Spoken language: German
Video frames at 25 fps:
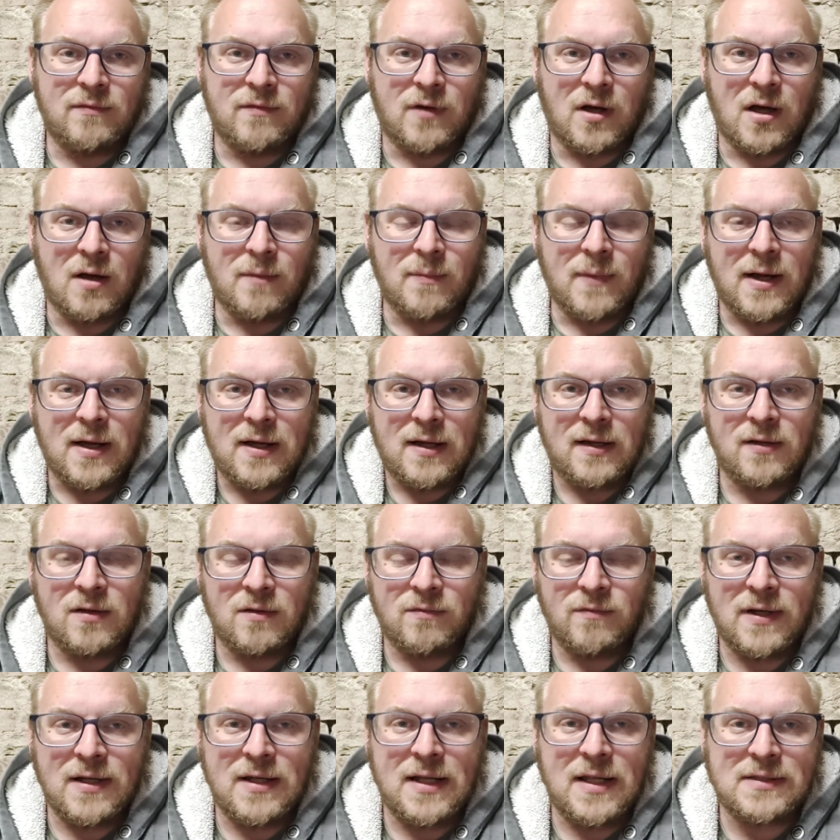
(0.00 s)
war mal
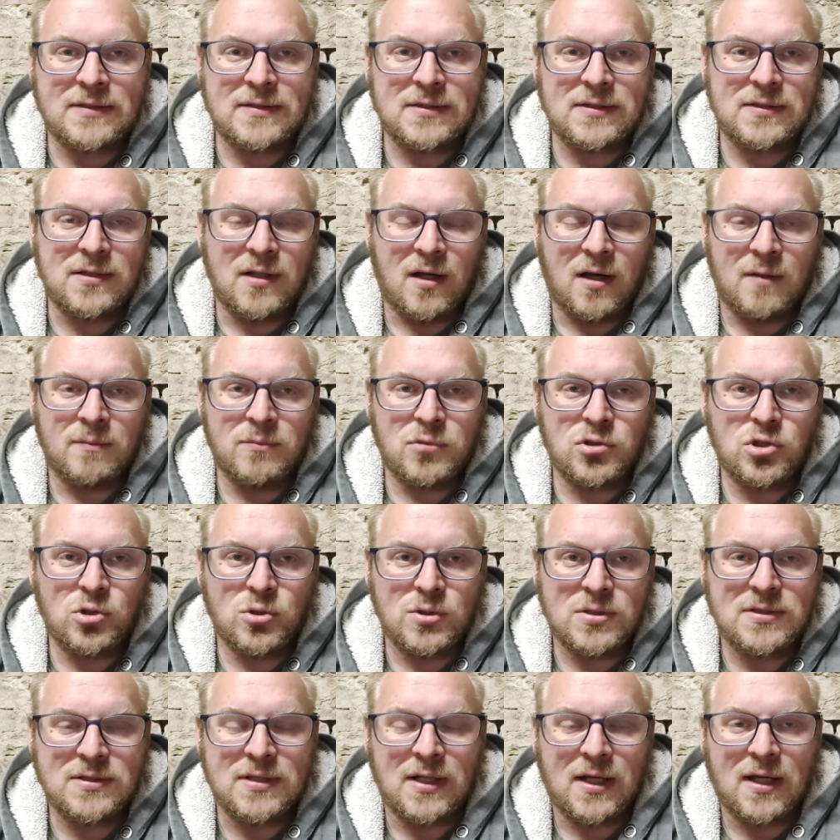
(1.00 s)
irgendwann letztes Jahr ein
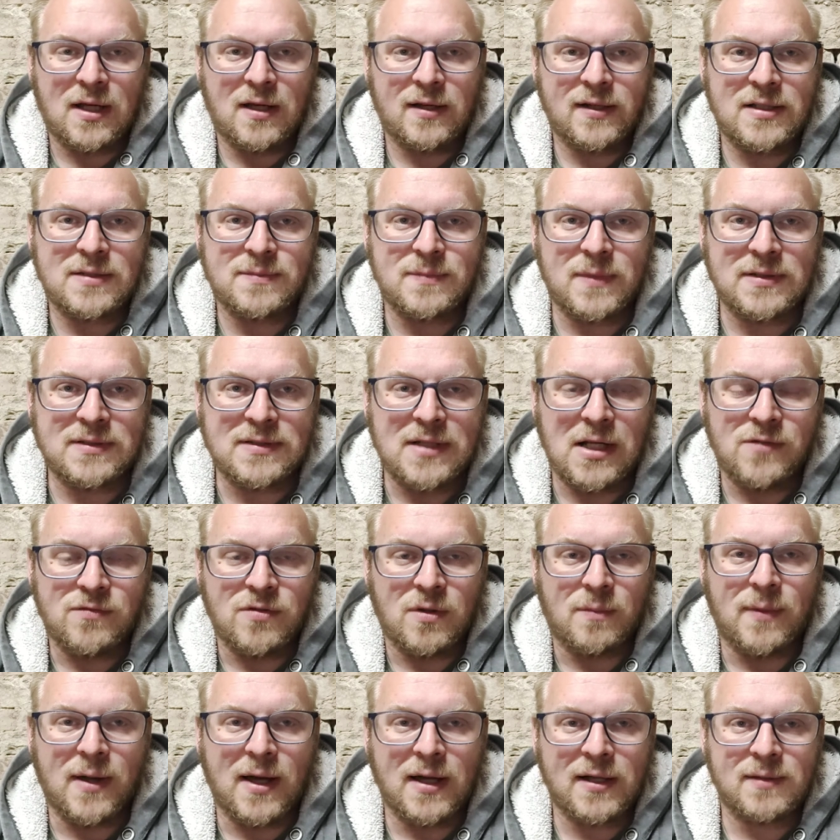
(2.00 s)
Beschluss da, dass man es halt
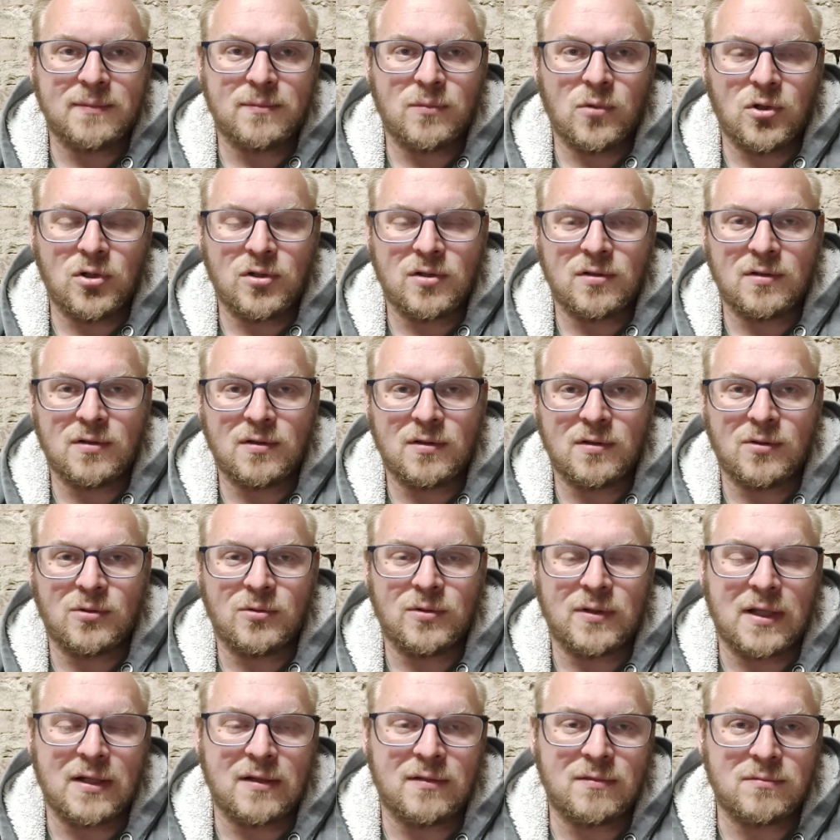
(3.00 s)
verpachten möchte
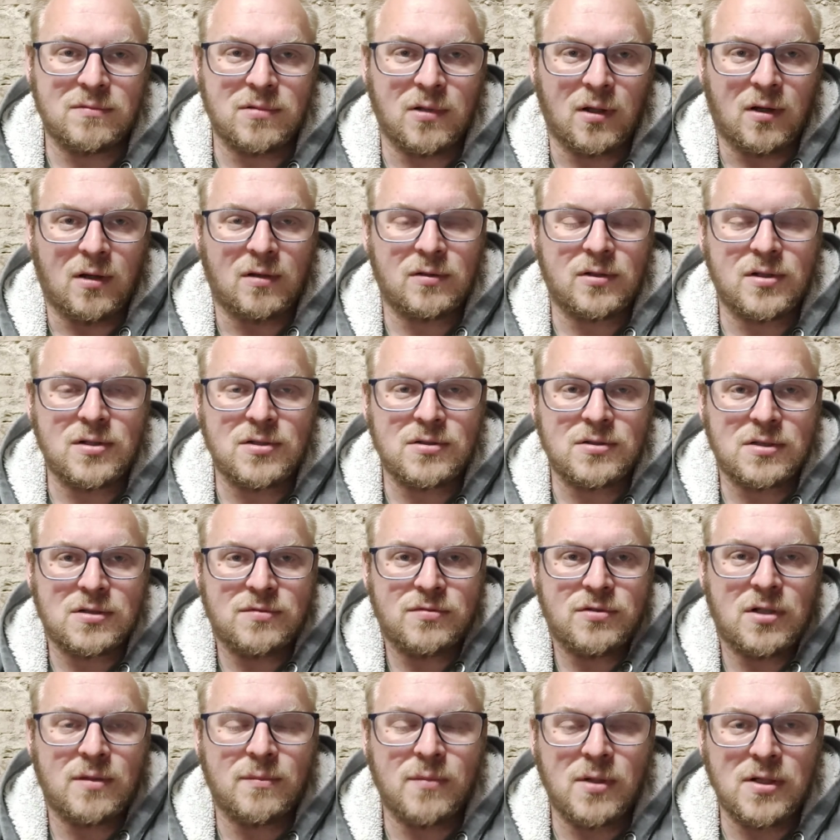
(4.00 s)
und dann, ja, dann ist
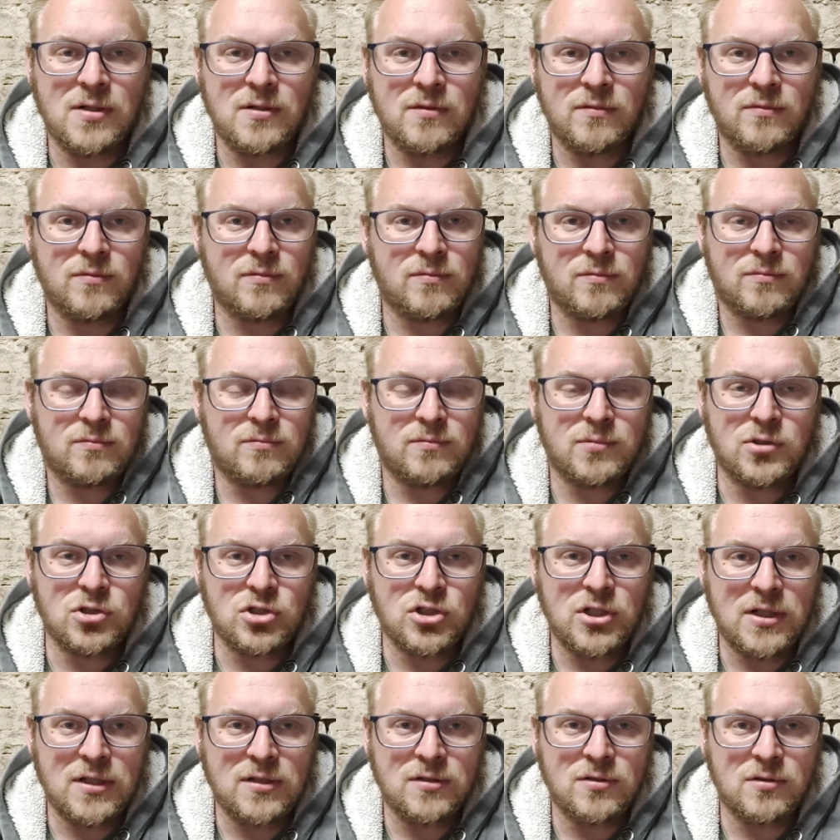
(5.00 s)
das wieder mal
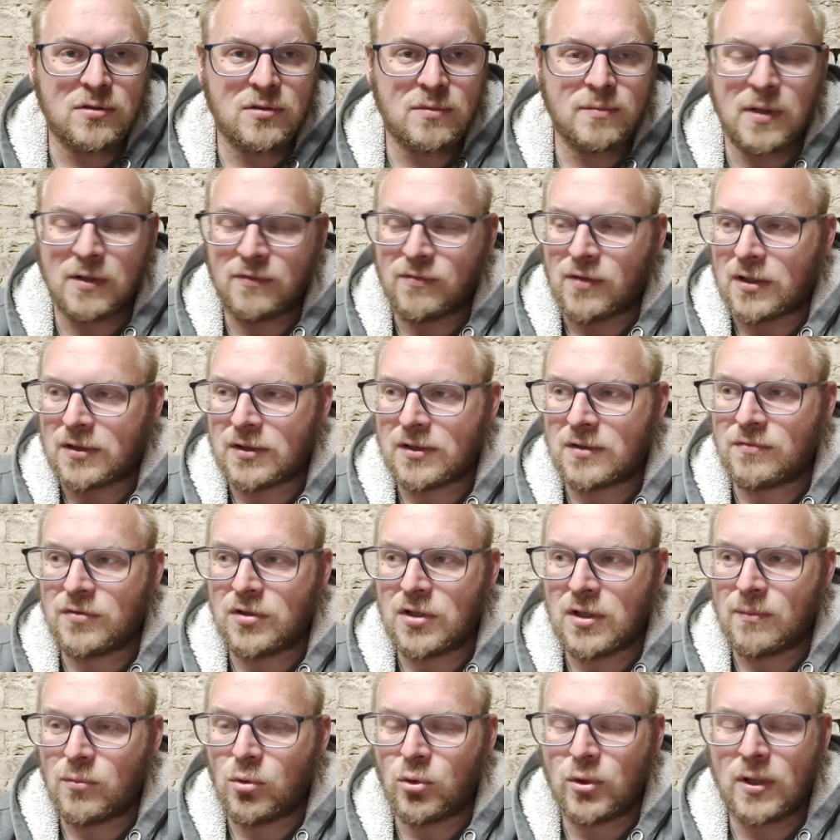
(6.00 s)
Geschichte. Man wartet wieder